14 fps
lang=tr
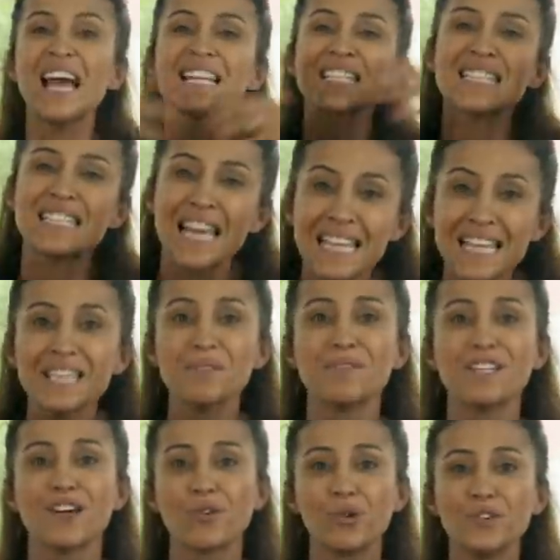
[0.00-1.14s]
Yani senin
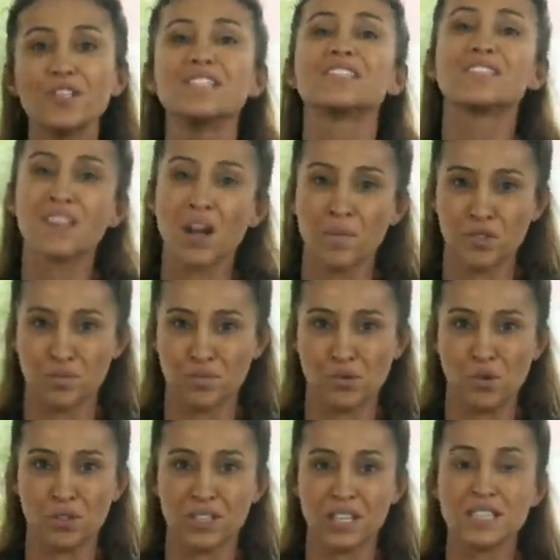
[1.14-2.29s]
gibiler olduğu için tam da bu
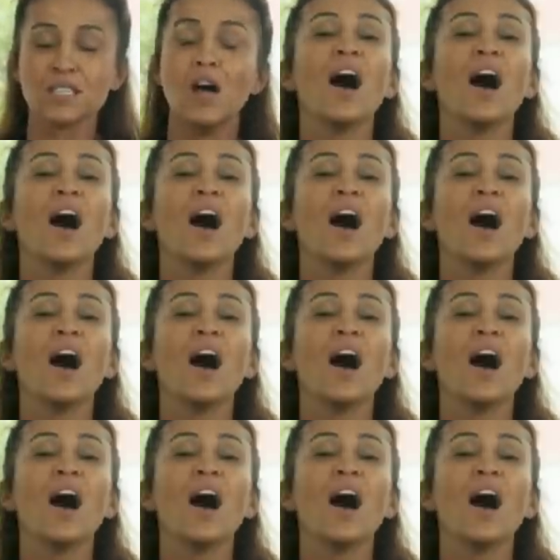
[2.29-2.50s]
noktayız.